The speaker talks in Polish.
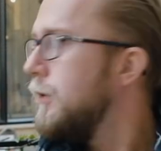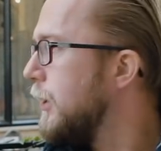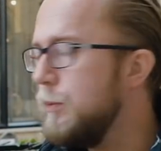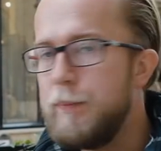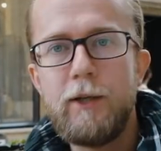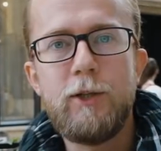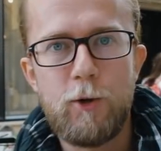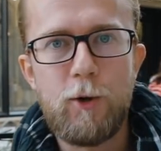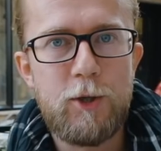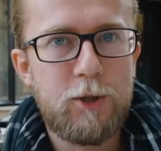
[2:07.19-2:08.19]
Jakże pięknych
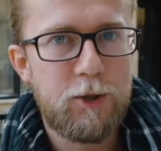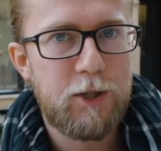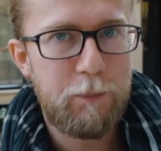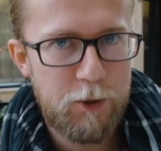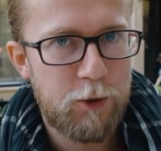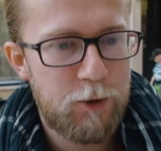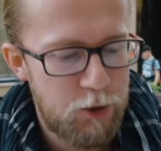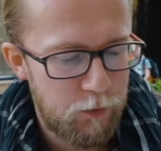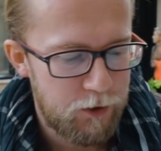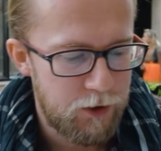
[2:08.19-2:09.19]
okolicznościach
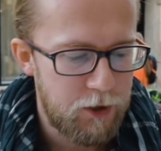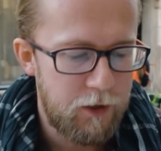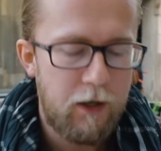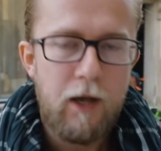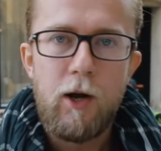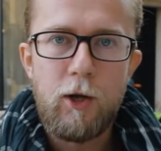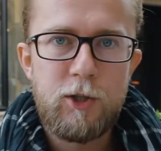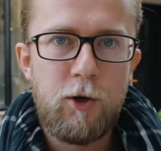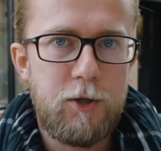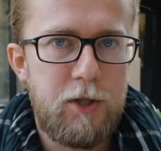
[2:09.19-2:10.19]
przyrodniczo-muzycznych. O
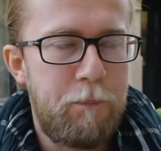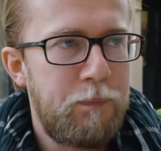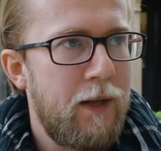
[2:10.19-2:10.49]
co chodzi?